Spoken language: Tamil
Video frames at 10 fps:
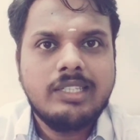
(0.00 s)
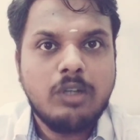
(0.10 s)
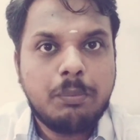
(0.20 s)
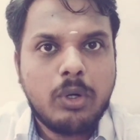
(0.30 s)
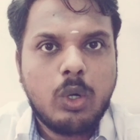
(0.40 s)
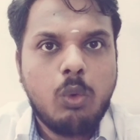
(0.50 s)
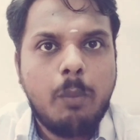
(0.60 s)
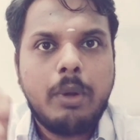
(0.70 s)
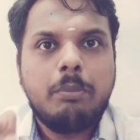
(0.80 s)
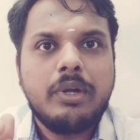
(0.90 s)
அந்த வெப் போர்ட்டல்
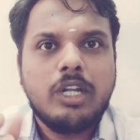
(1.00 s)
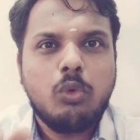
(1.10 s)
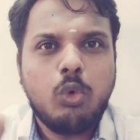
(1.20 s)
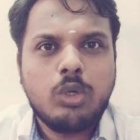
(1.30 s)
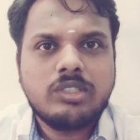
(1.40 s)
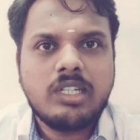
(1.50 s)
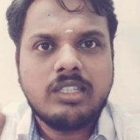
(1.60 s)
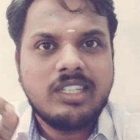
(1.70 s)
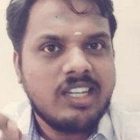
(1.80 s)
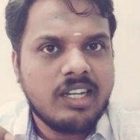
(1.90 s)
ஓப்பன் பண்ண ஒரு சில
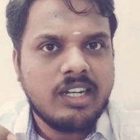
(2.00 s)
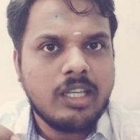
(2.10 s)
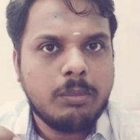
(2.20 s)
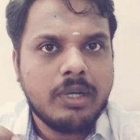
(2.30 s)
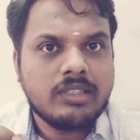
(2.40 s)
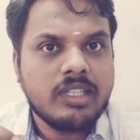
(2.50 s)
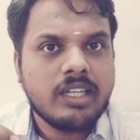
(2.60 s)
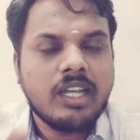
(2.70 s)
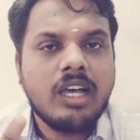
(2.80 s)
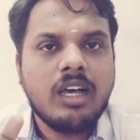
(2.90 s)
தினங்கள்லேயே
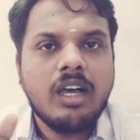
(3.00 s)
பார்த்தீங்கன்னா